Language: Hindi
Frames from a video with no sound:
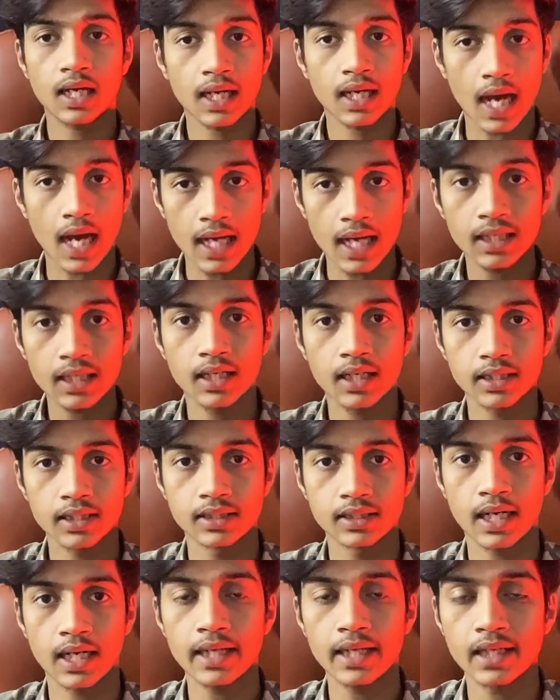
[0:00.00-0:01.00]
कार
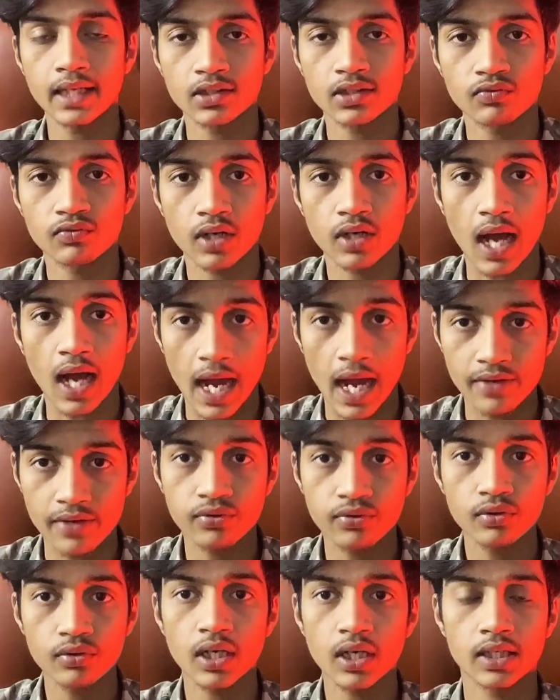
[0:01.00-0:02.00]
खरीद रहा है या तो फिर
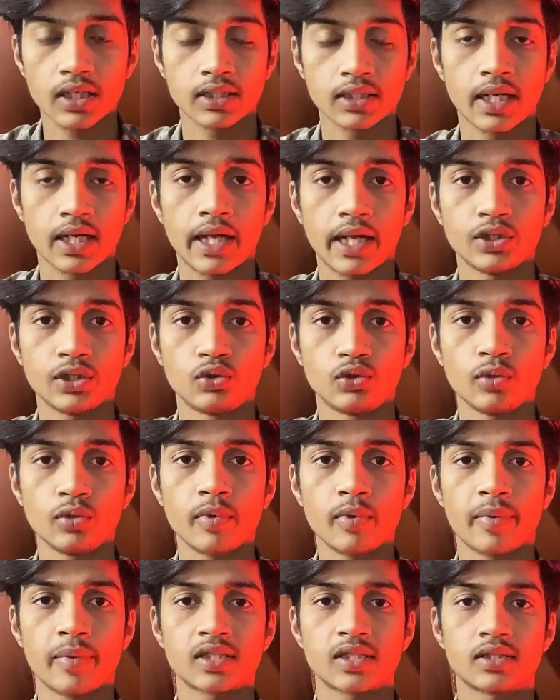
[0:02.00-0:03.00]
आईफोन खरीद रहा है यूट्यूब
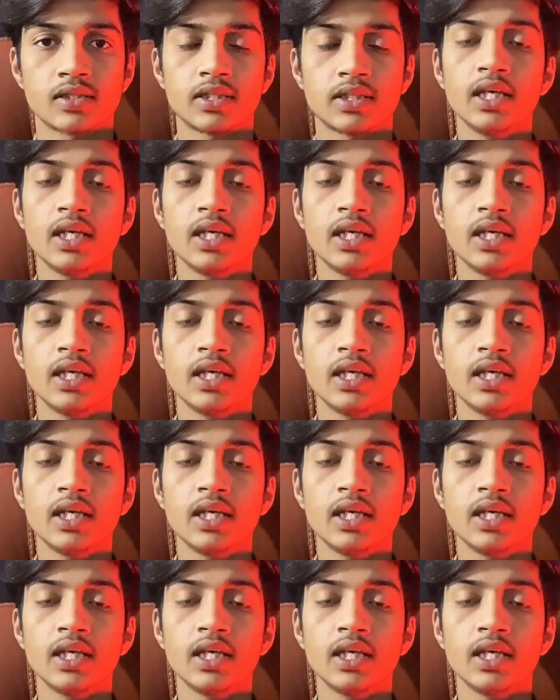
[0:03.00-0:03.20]
के पैसे